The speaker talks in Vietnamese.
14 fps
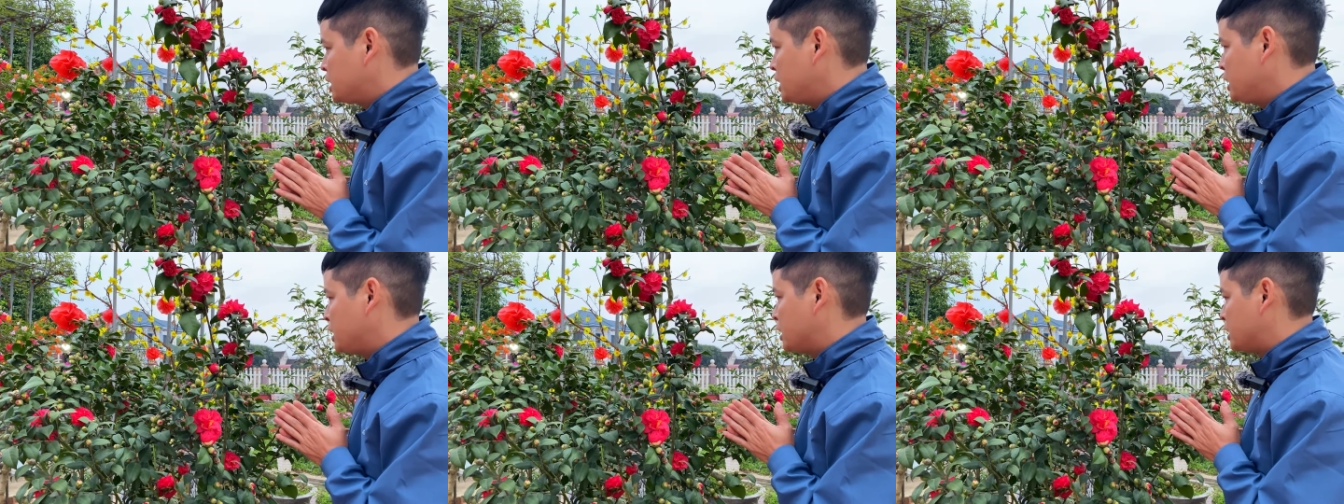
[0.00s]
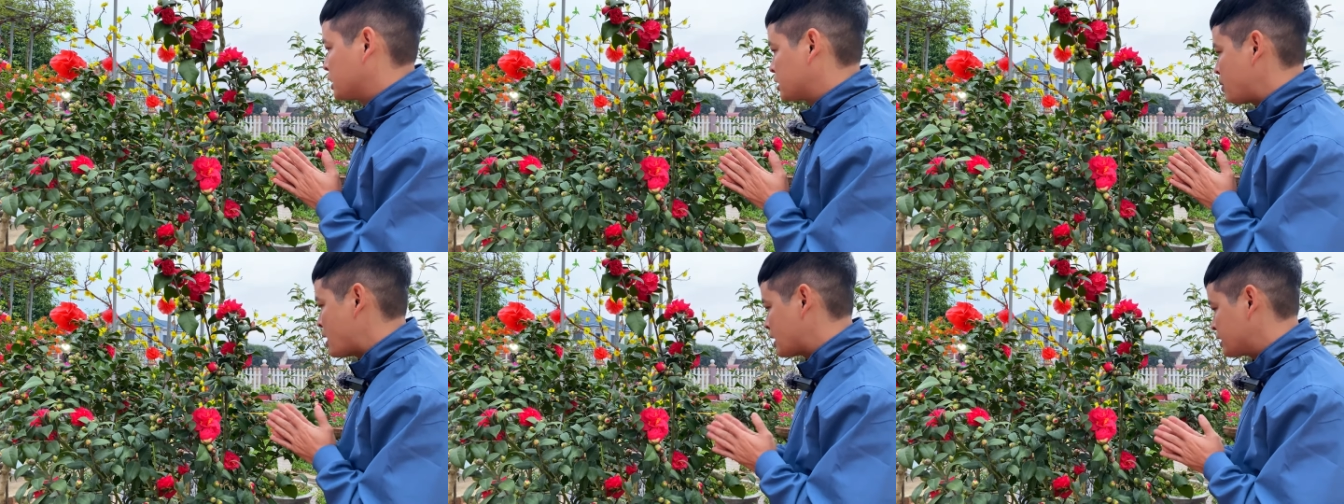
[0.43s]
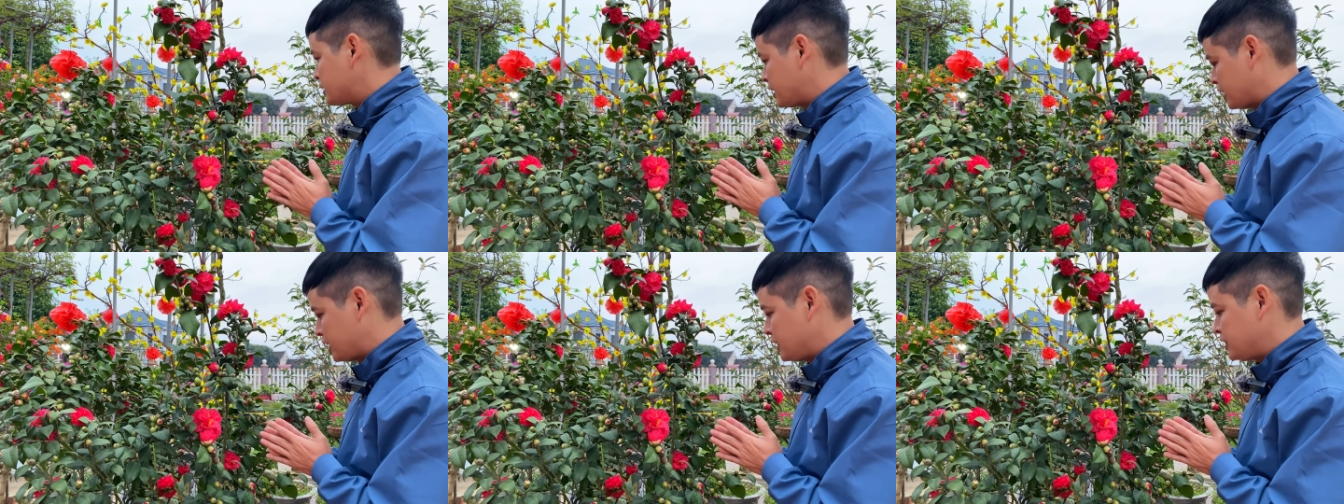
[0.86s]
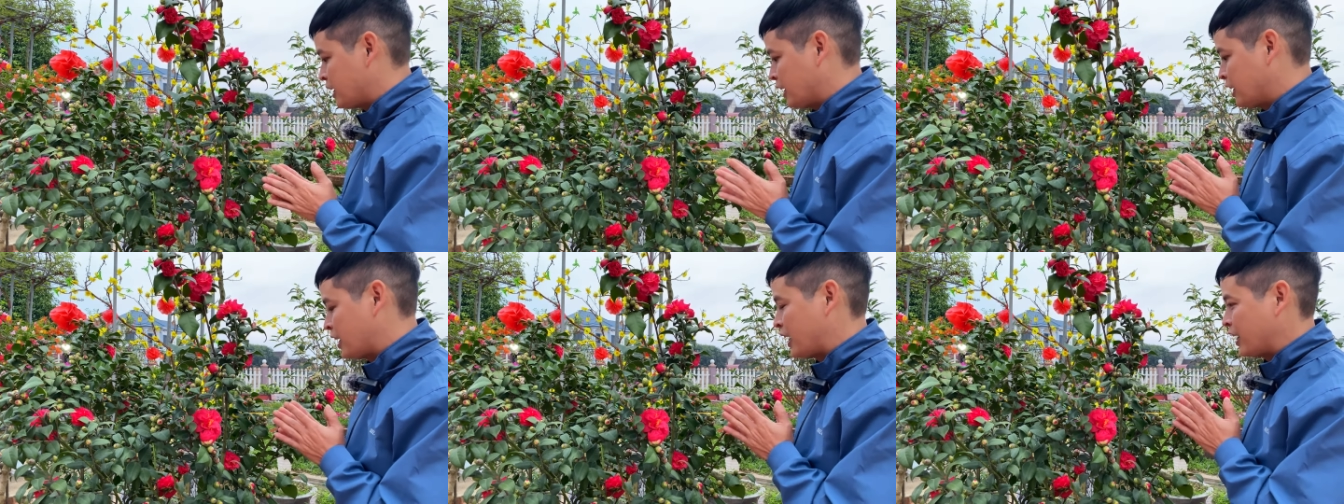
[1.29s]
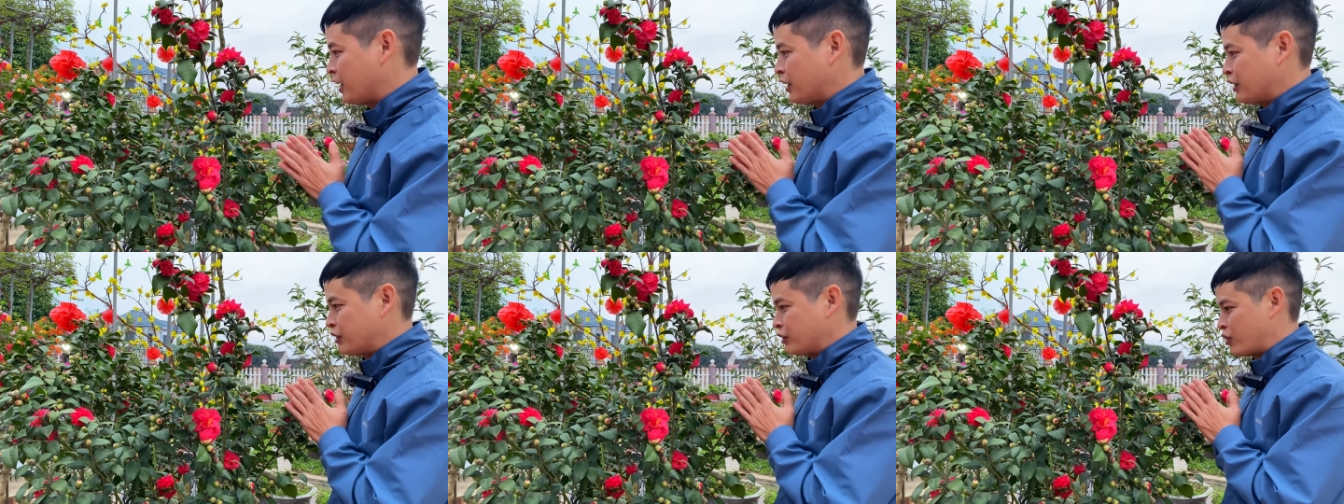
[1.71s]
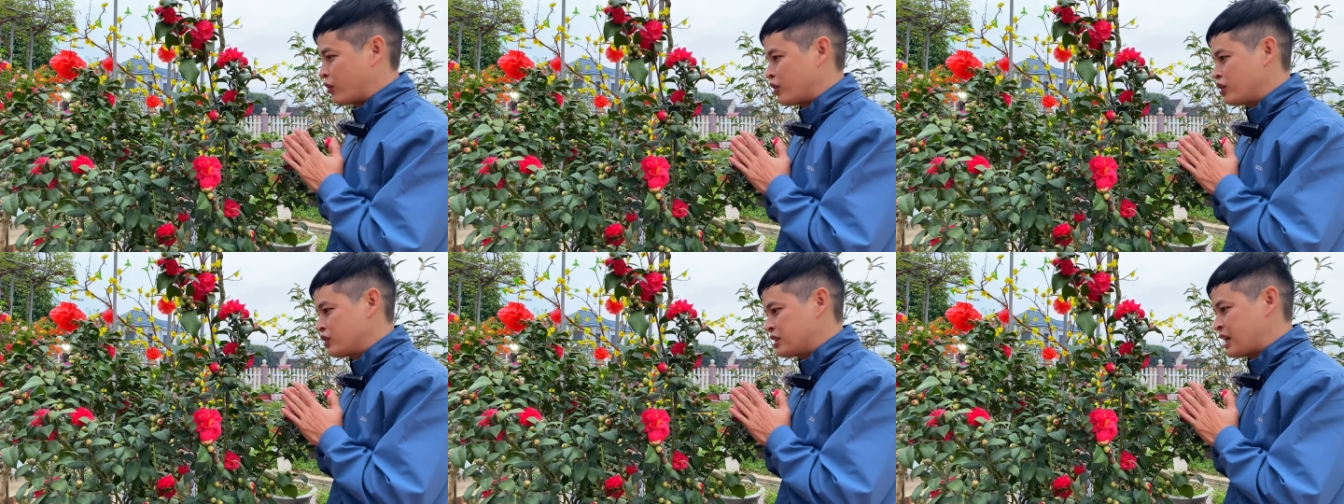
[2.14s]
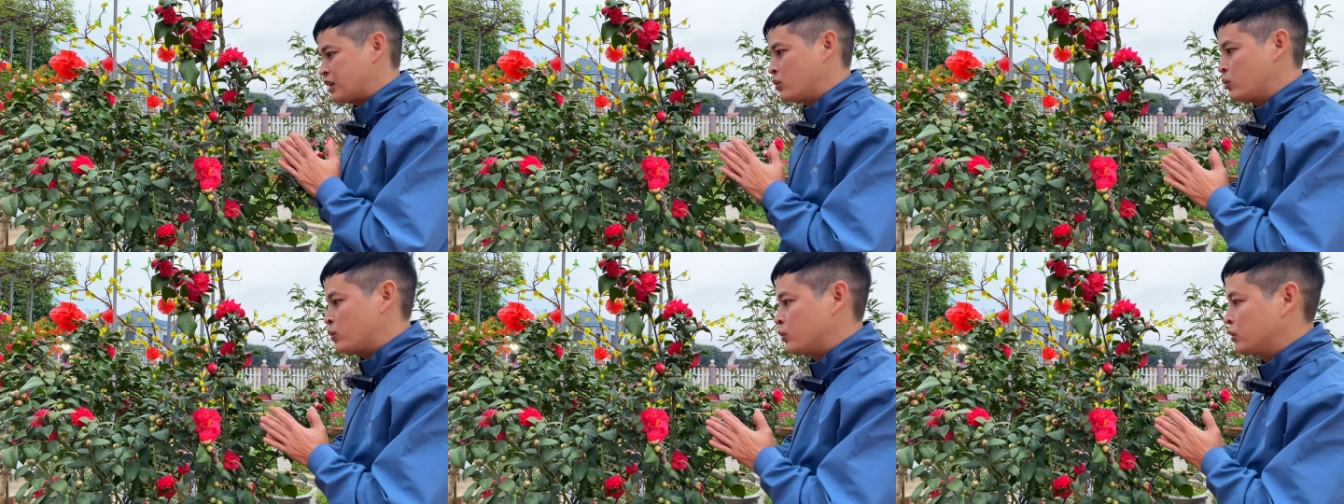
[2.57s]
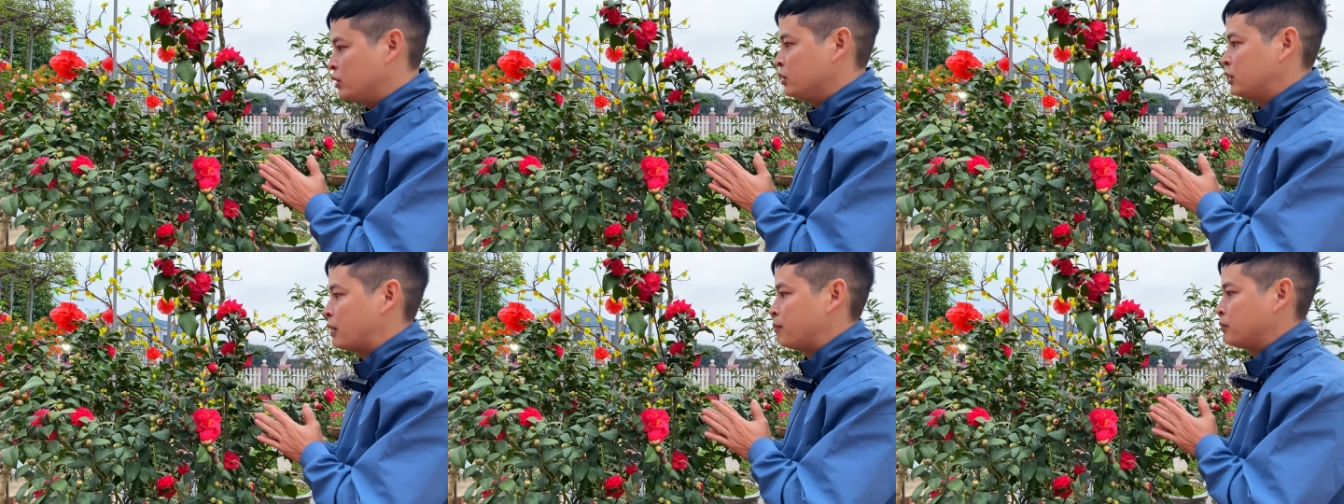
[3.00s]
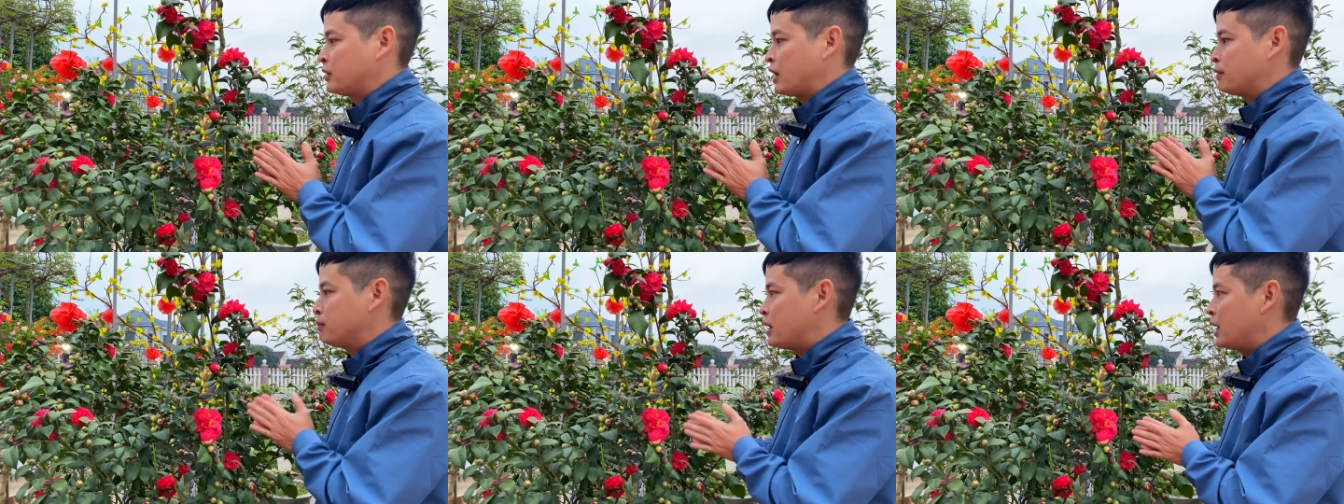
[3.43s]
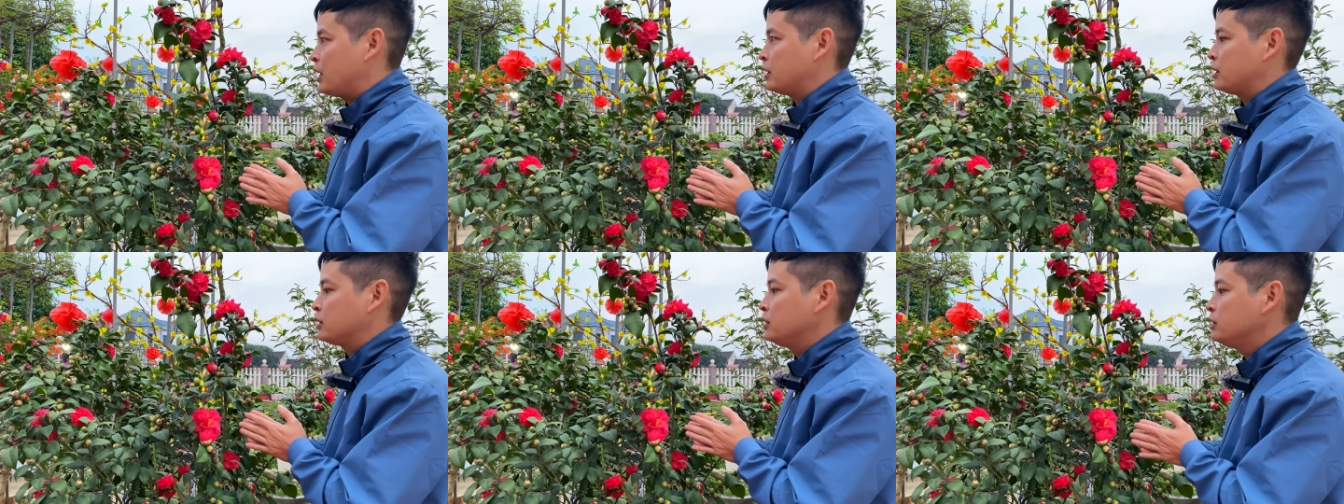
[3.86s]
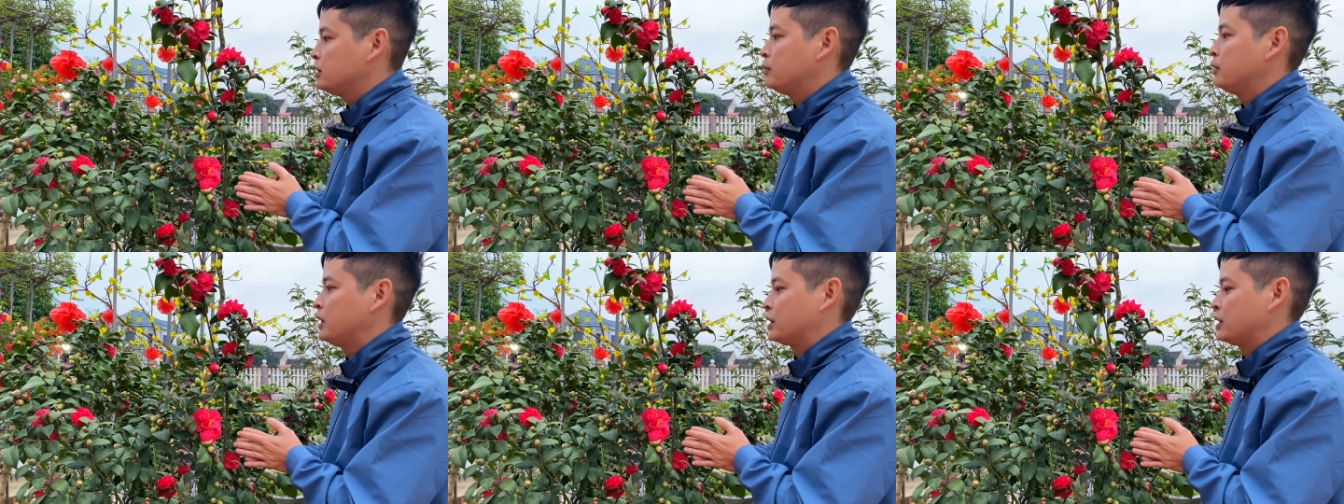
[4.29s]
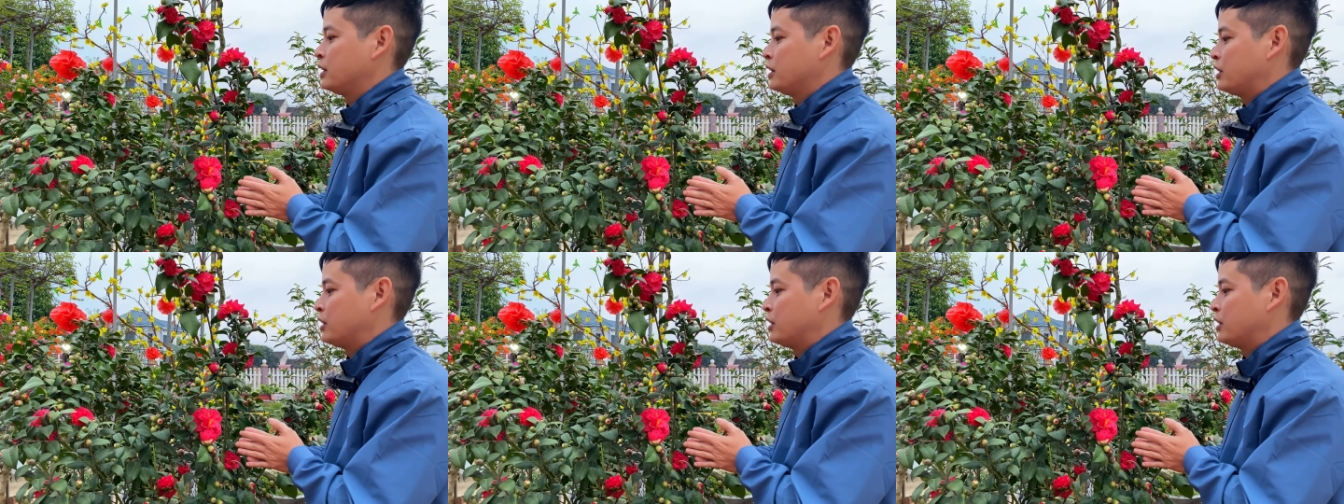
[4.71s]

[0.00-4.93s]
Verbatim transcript: thì ờ, các bác sẽ thấy rằng là nó ra nụ từ tầm tháng 3, tháng 4 âm lịch